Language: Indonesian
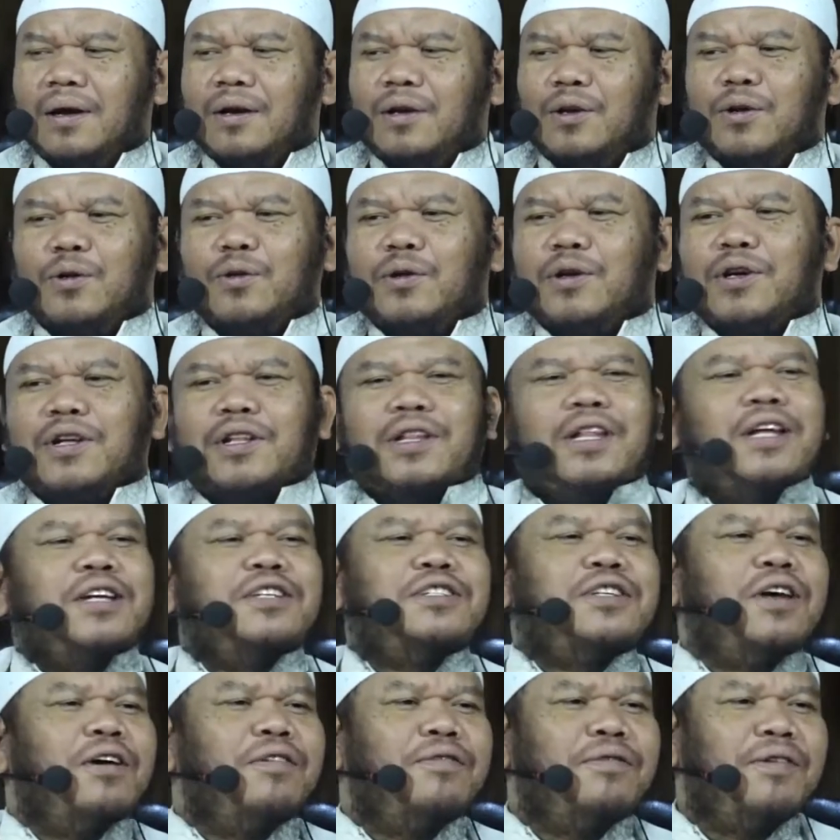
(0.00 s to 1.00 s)
yuk kita
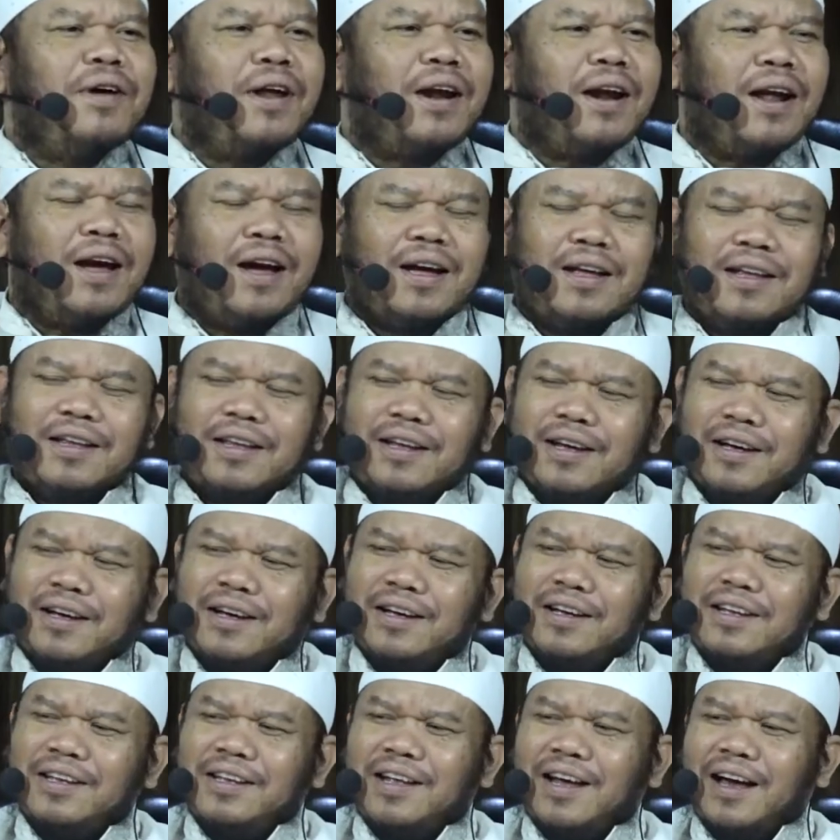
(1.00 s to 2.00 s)
safar aja
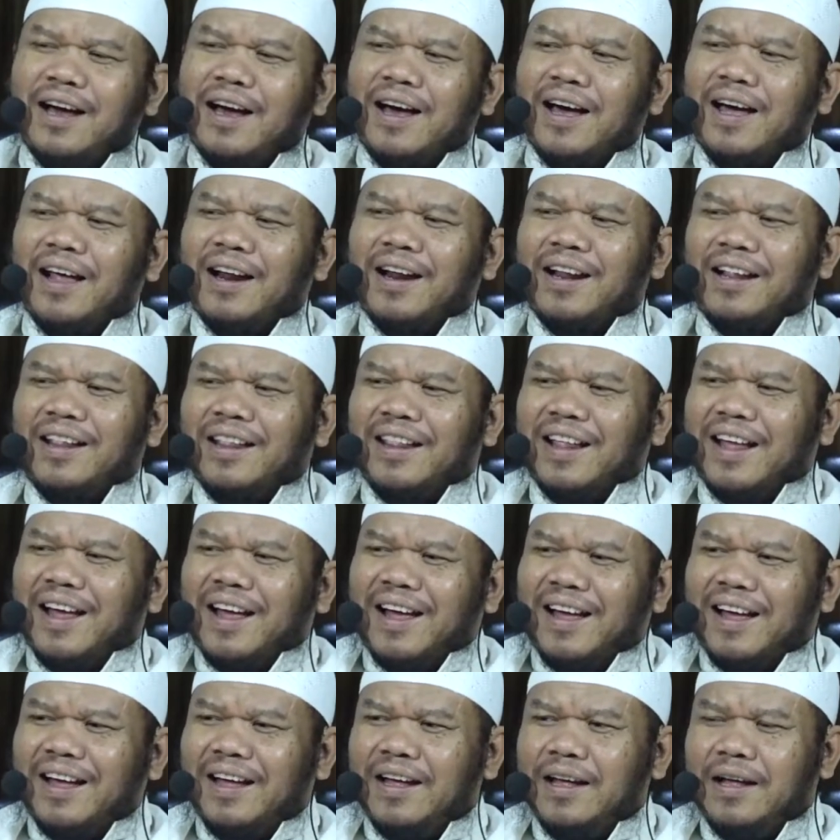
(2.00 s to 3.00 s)
ke
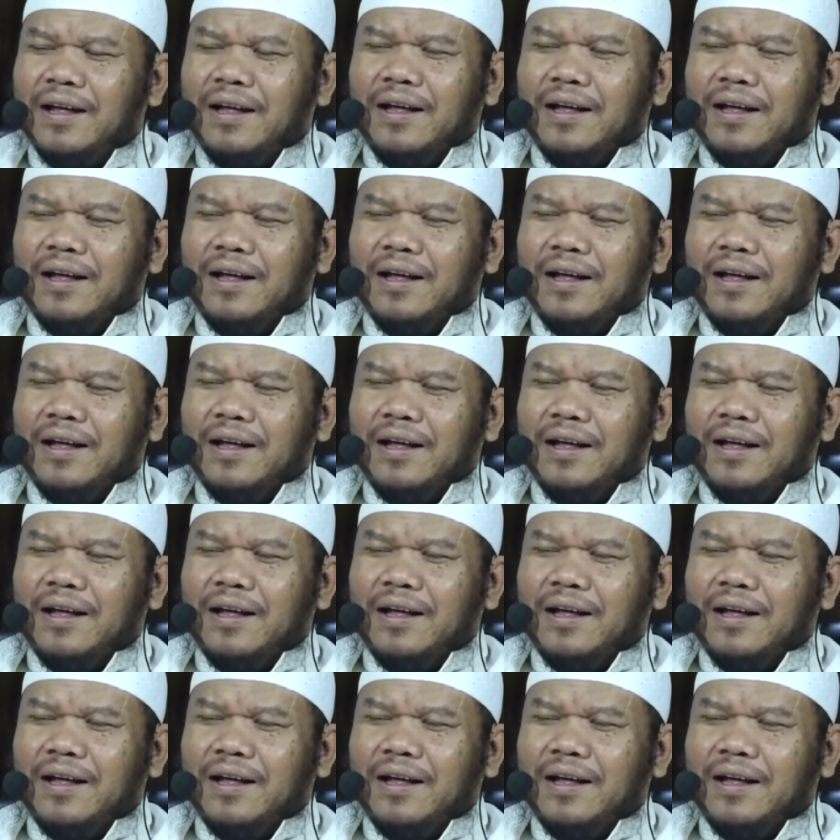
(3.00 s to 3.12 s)
Jakarta